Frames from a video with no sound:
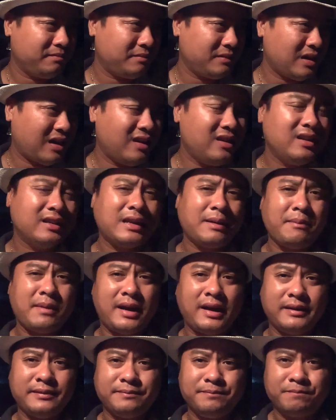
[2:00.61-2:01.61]
gửi lên các
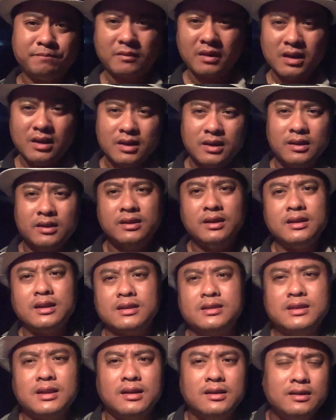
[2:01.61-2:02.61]
bạn nhưng thật sự